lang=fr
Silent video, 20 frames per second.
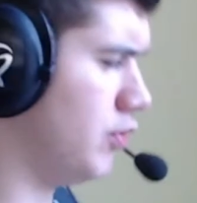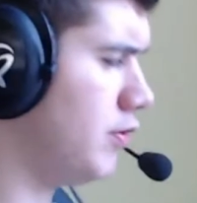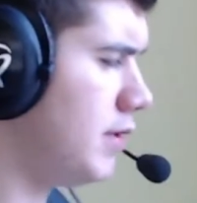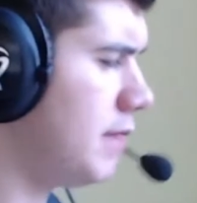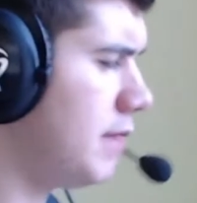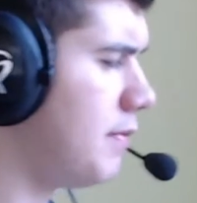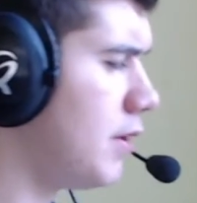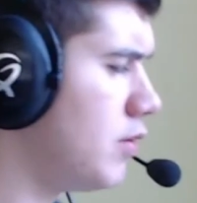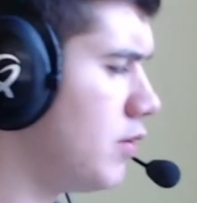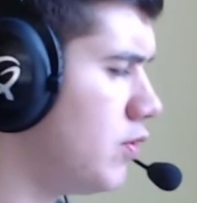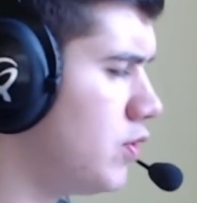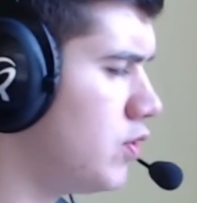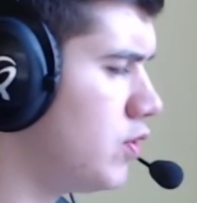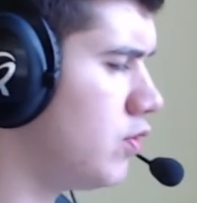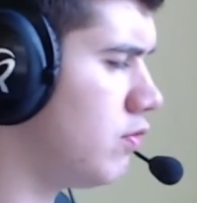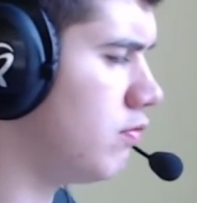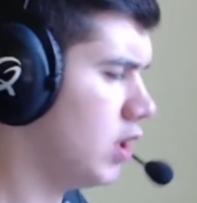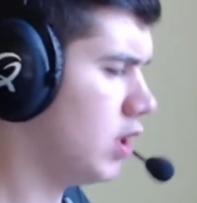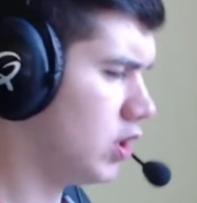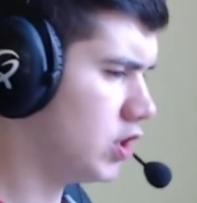par-dessus.
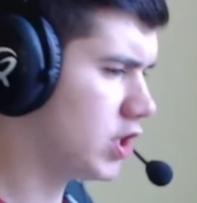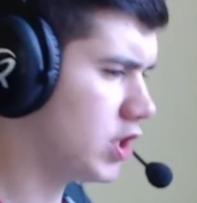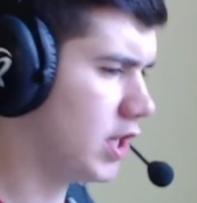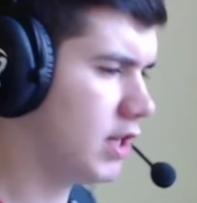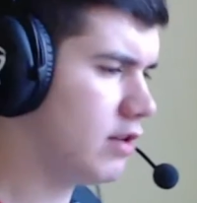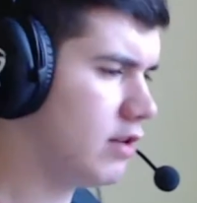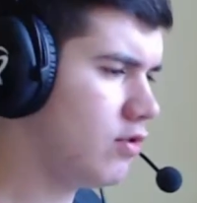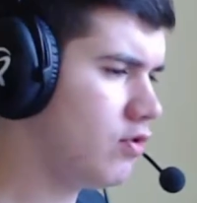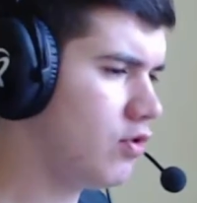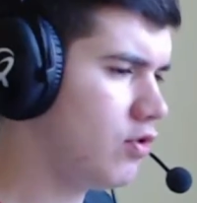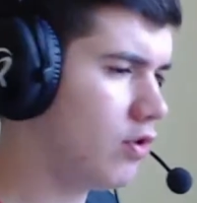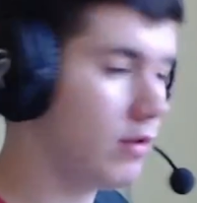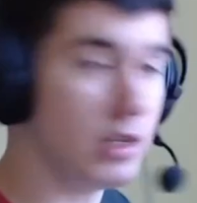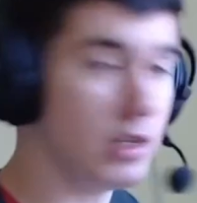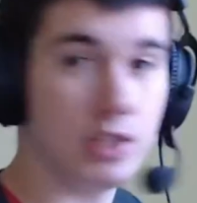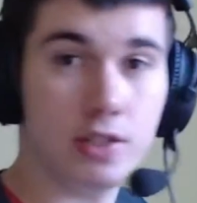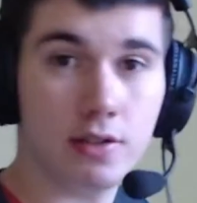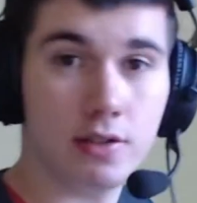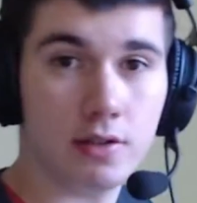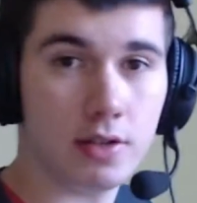Je gagnerai du temps.
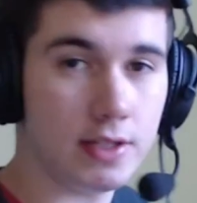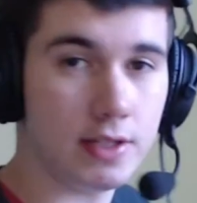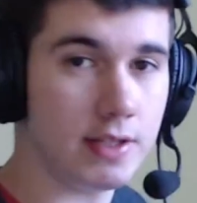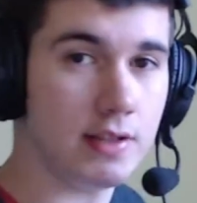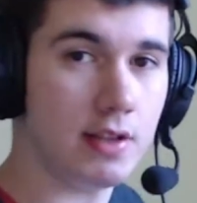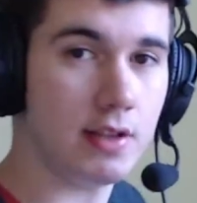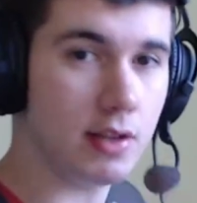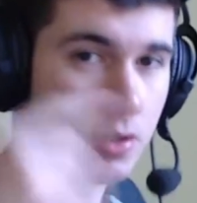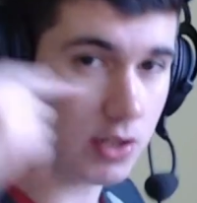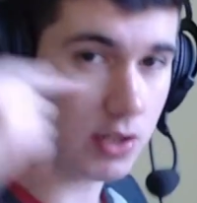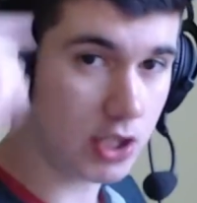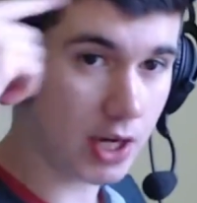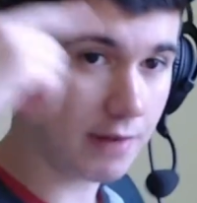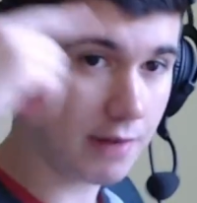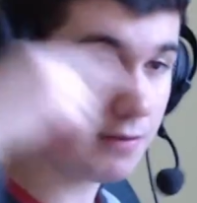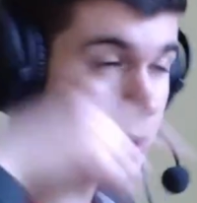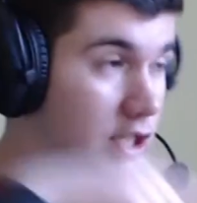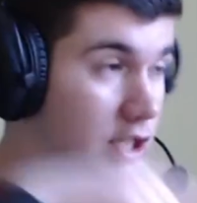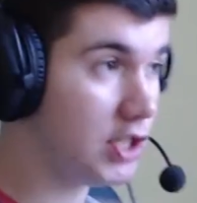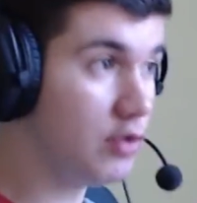Et c'était, j'ai
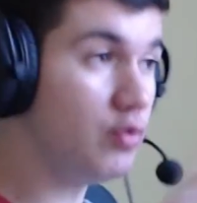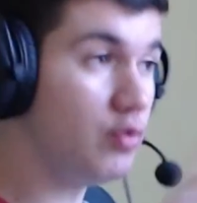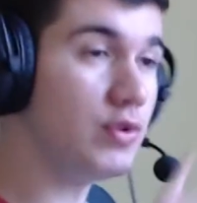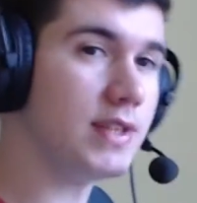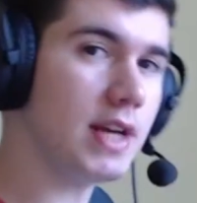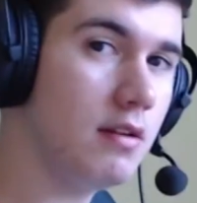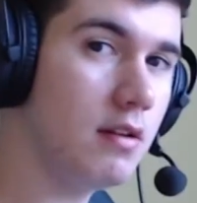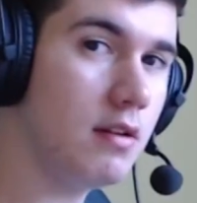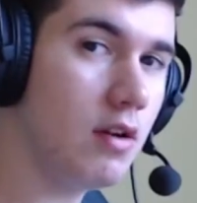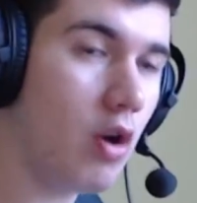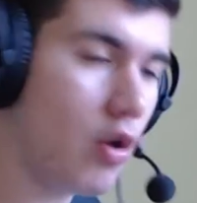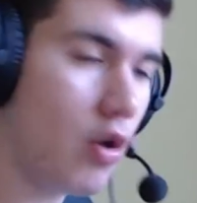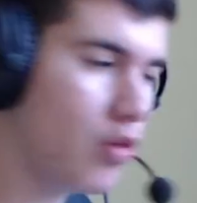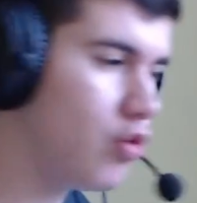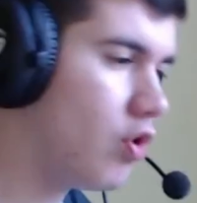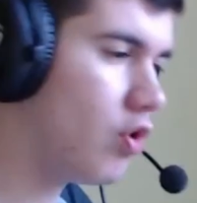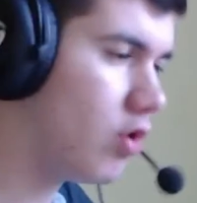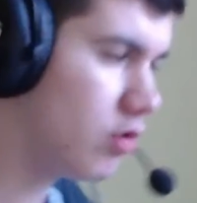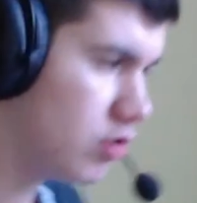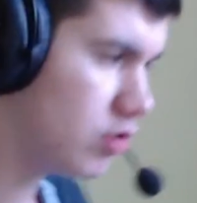réfléchi tout ça en
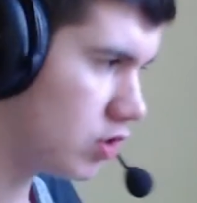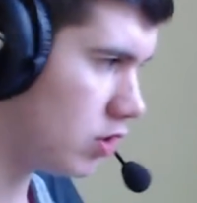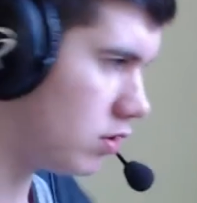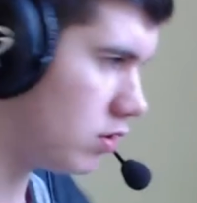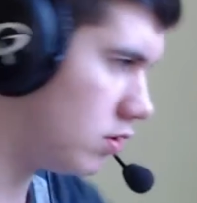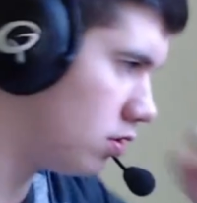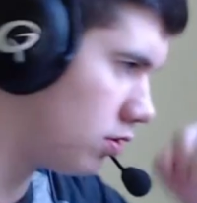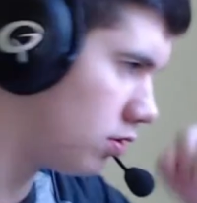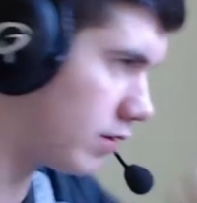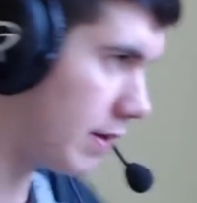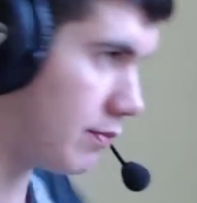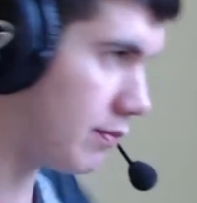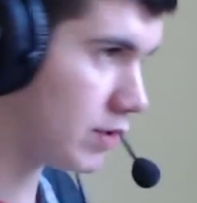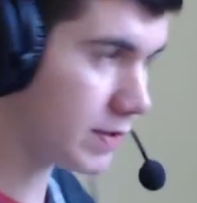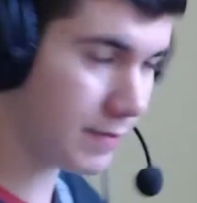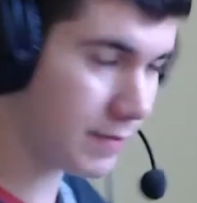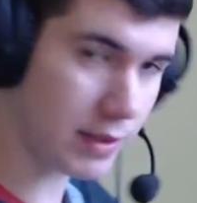courant, genre euh, en tapant un sprint, tu